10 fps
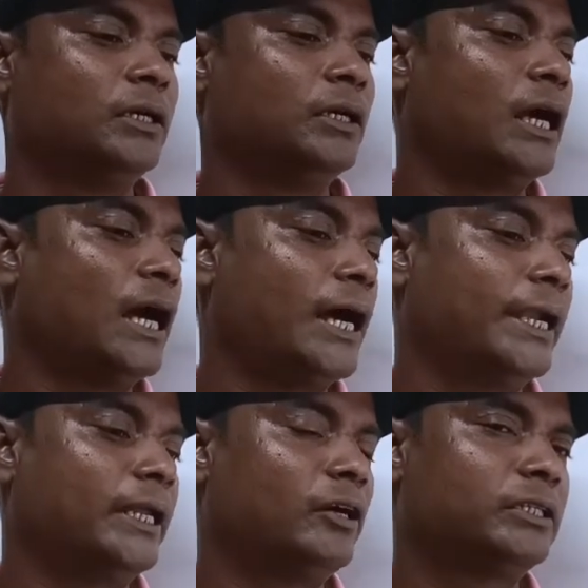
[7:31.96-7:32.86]
আর এটা
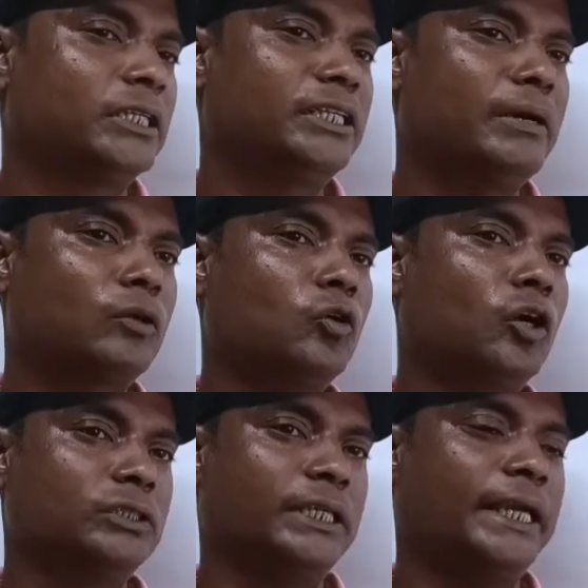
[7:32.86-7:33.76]
হচ্ছে কি আমার কজ
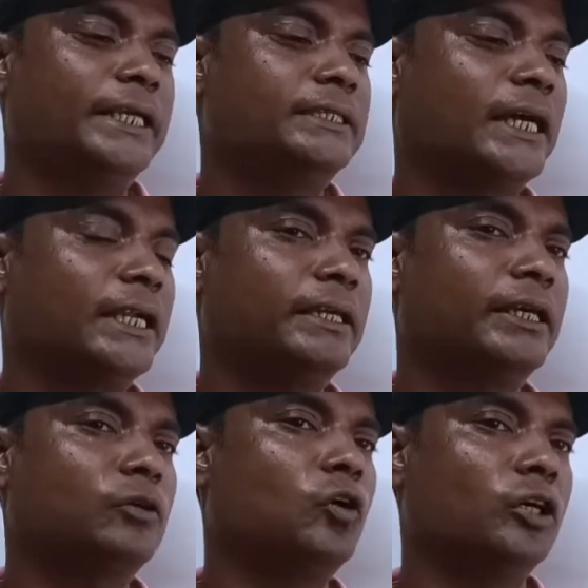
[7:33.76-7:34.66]
এই সাইডের দিকে
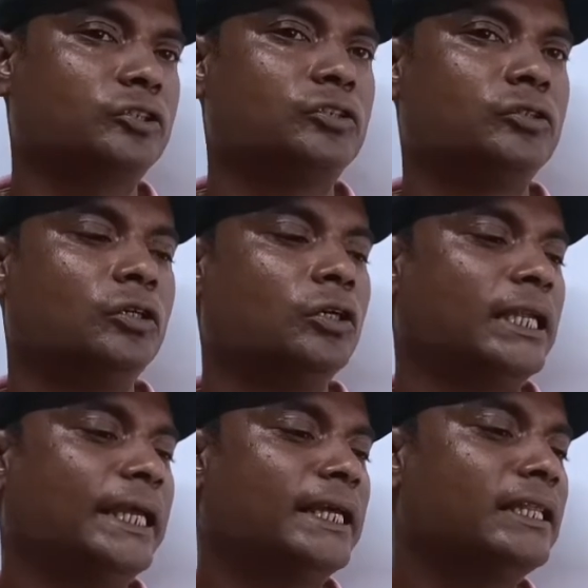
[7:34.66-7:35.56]
কজ তাহলে এখান
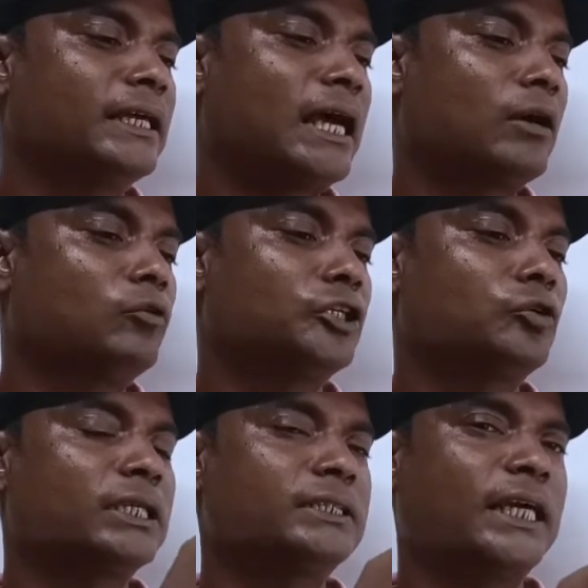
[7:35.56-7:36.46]
থেকে আঙ্গুলের সংখ্যা
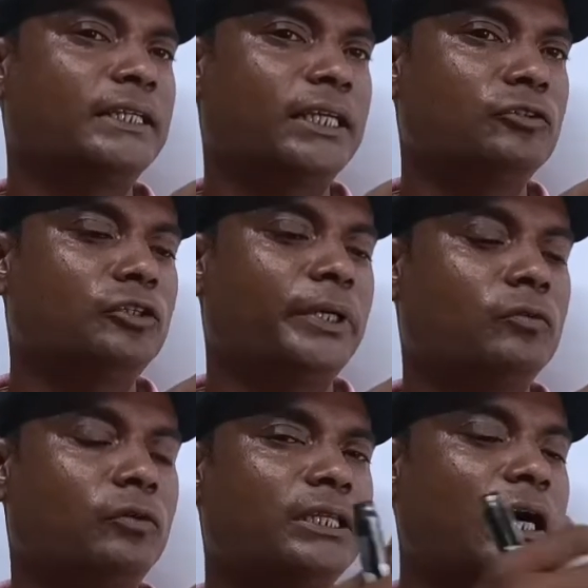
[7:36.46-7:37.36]
চারটা যদি বের করি
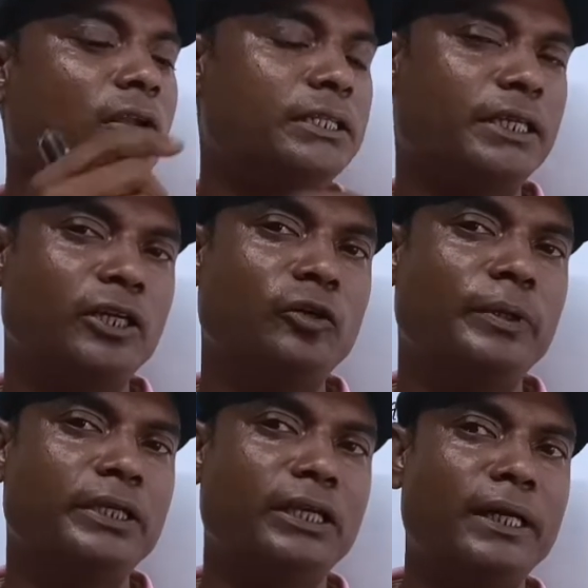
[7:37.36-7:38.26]
তাহলে সেটাই হবে কি
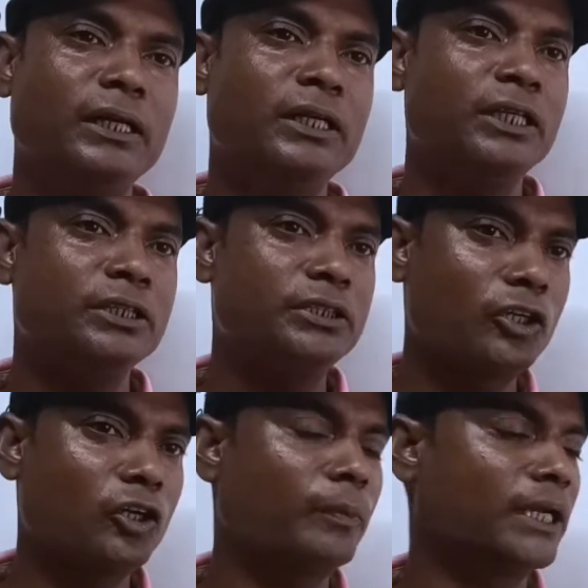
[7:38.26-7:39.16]
আমার জিরোর মান
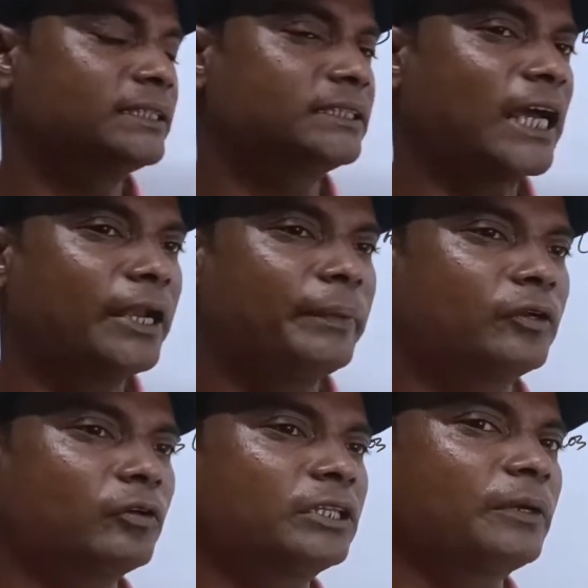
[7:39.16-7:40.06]
আর চার বের করতে
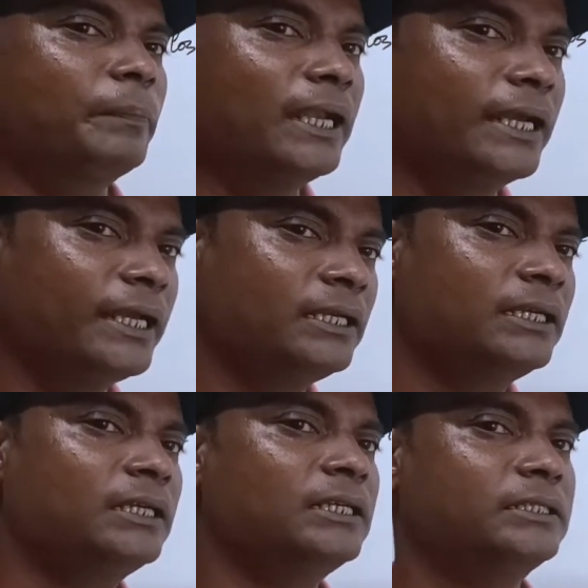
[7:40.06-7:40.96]
পারলেই
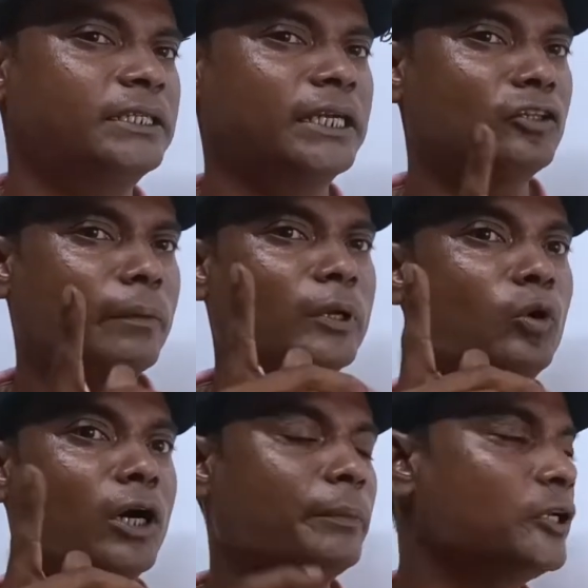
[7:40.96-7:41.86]
সেটা কিন্তু আমার ওয়ান বের
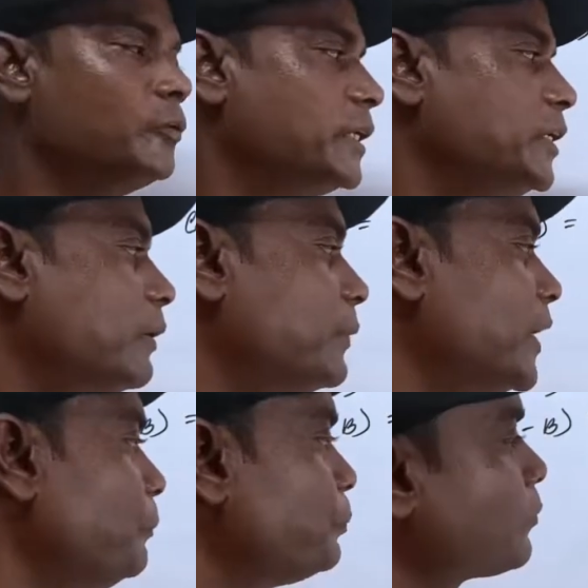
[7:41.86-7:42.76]
হবে কিভাবে
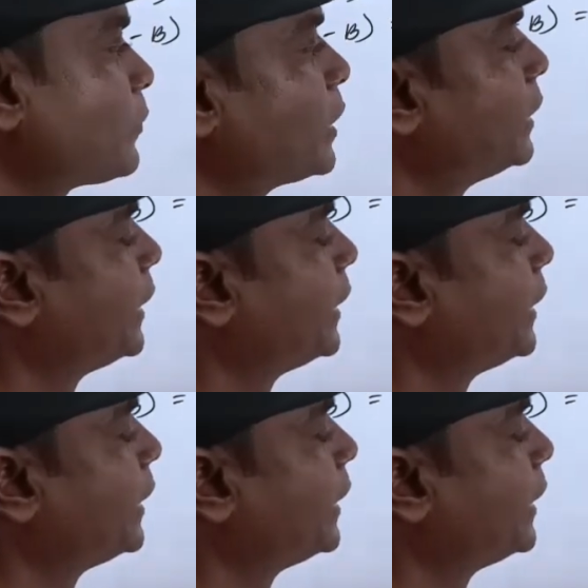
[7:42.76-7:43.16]
এখানে